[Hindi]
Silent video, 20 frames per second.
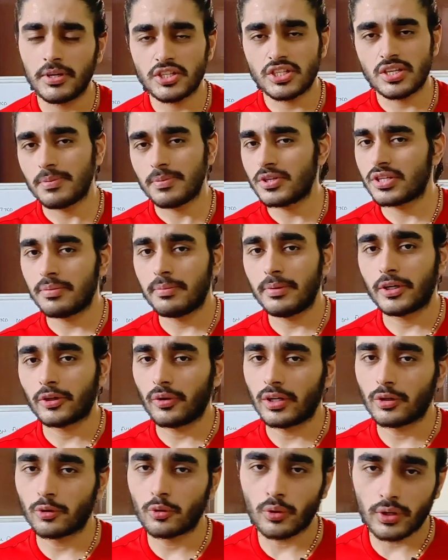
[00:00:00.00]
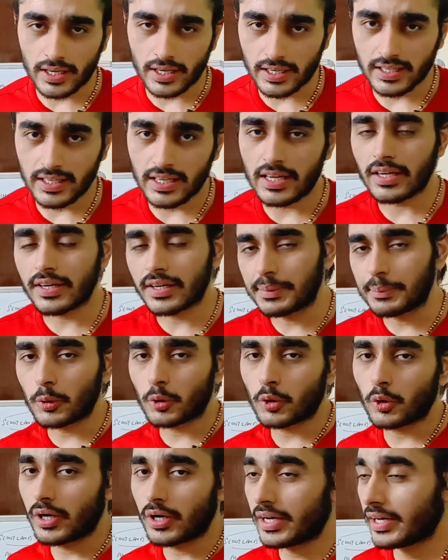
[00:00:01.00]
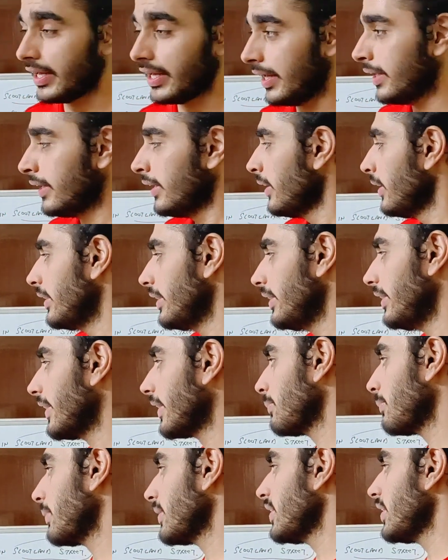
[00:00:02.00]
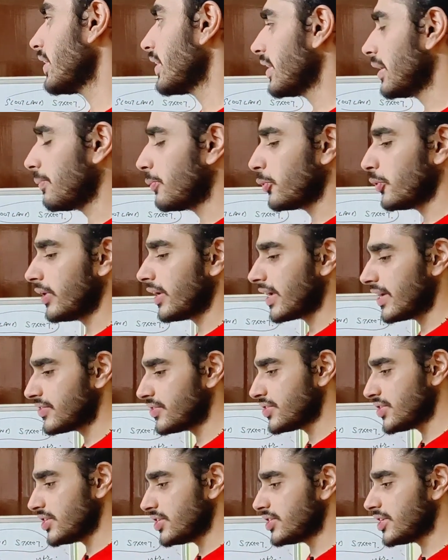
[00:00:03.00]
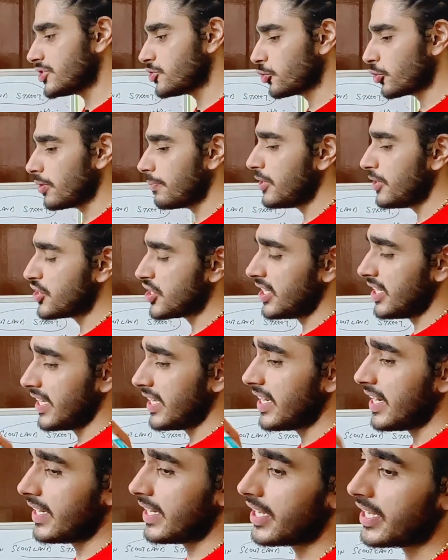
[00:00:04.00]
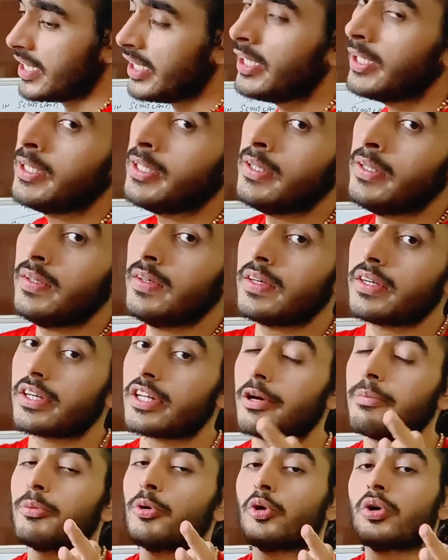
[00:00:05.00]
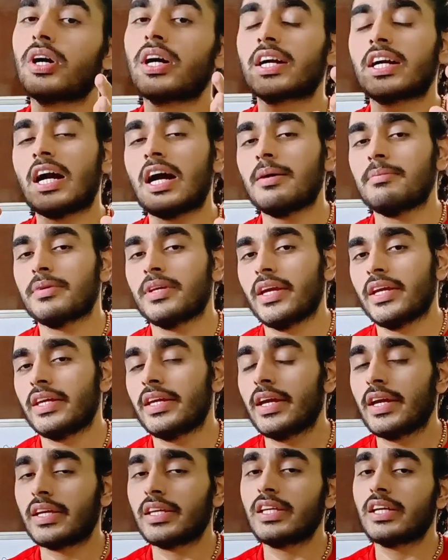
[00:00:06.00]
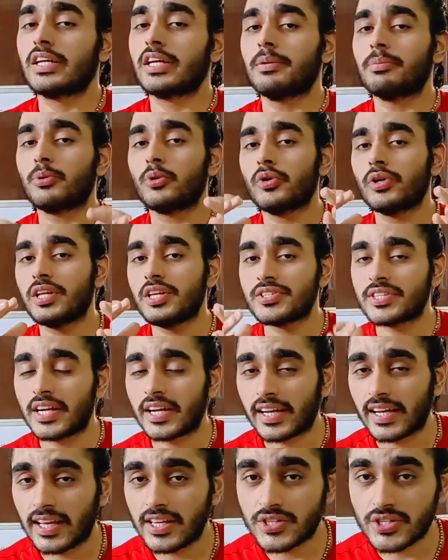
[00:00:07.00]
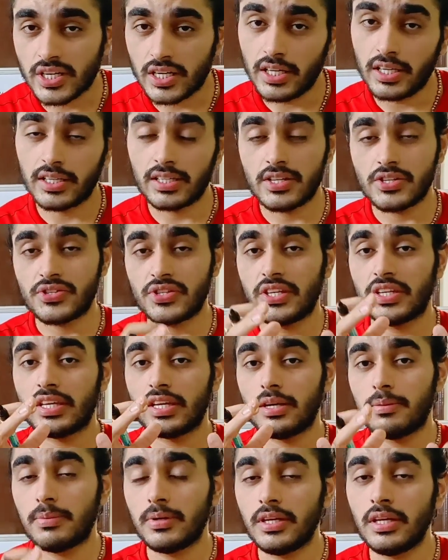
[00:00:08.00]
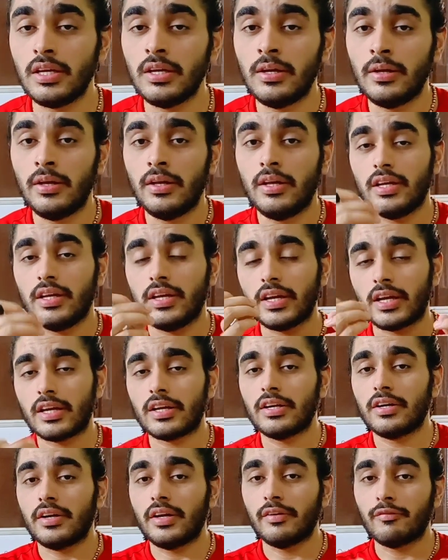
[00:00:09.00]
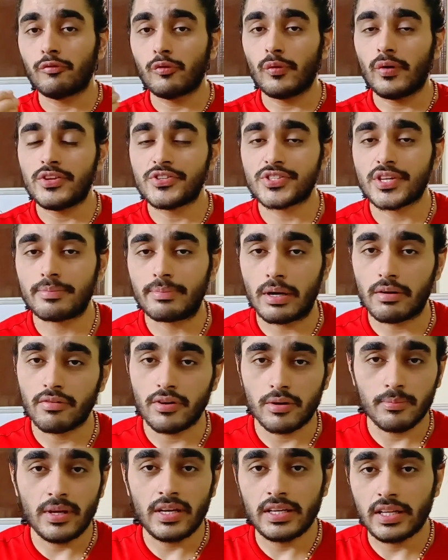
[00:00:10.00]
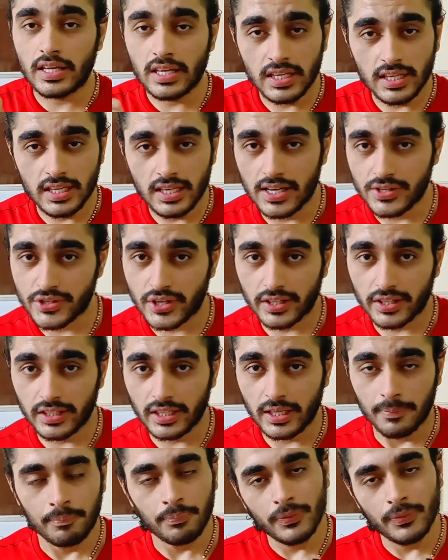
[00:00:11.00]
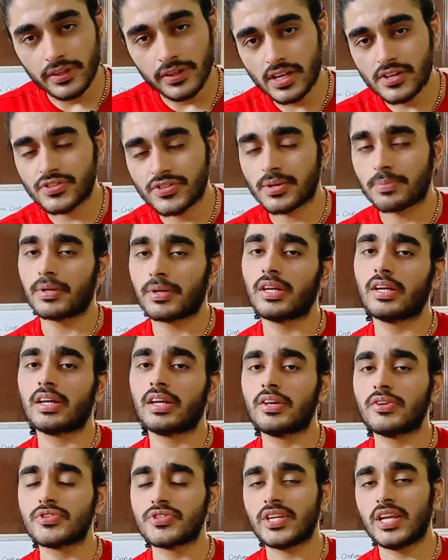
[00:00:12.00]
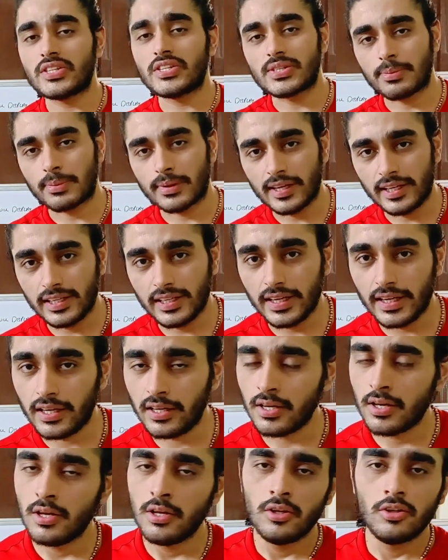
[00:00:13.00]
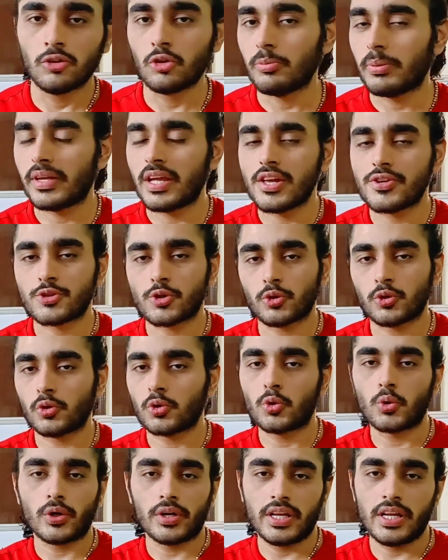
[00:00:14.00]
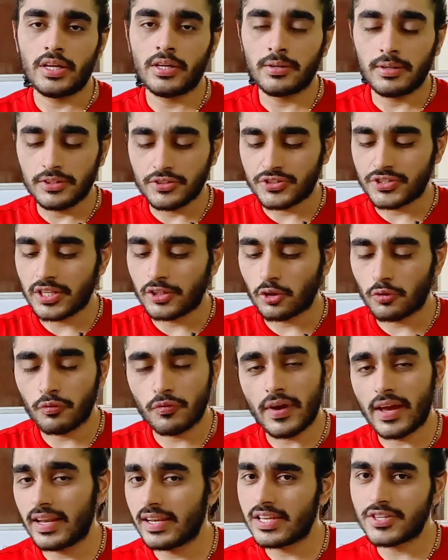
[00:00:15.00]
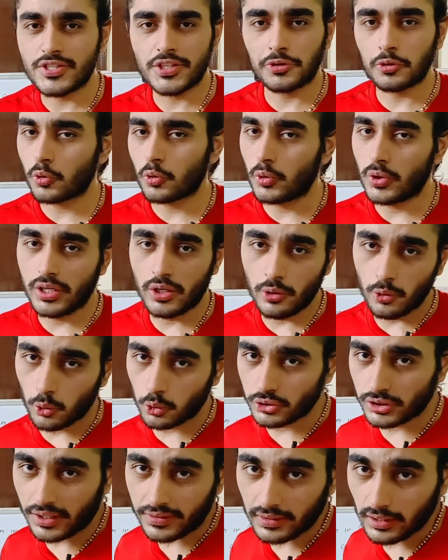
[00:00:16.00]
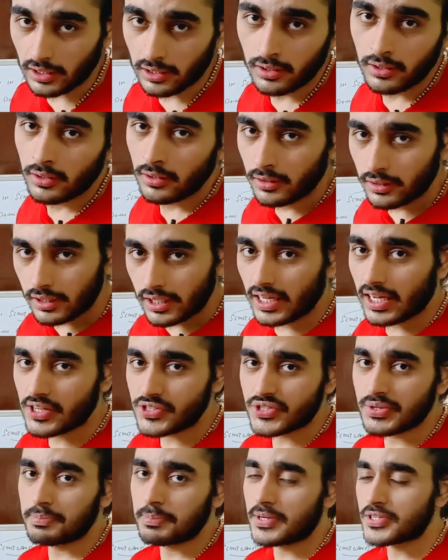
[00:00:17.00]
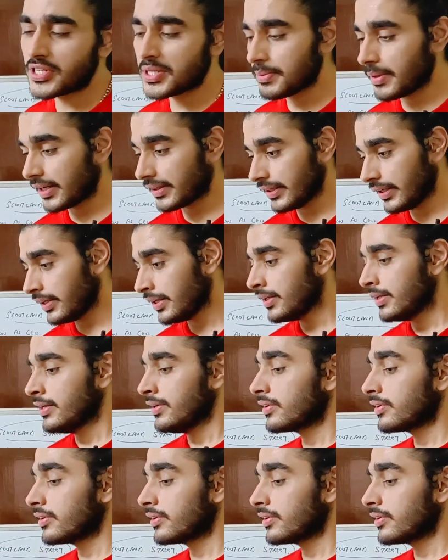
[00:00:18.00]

पीछे पीछे बिटकॉइन को कर रही है क्रिप्टो को कर रही है लेकिन भैया क्रिप्टो एक ऐसी चीज़ है जो कि पीछे नहीं रहने की क्रिप्टो का काम यही है कि क्रिप्टो डिसेंटलाइज है किसी के भी एक इन्फ्लुएंसर पावर में नहीं आ सकती ये सबकी करेंसी है सबके लिए है तो भैया इसको तो रोकने इससे तो फैलने से तो कोई नहीं रोक सकता ठीक है सिंपल सी बात है